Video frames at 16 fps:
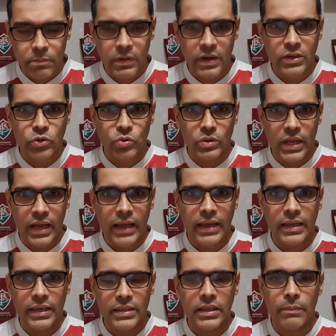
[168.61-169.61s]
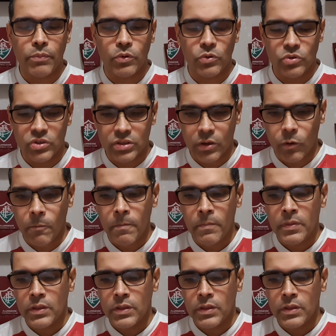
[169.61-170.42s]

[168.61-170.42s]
para ajudar aí na produção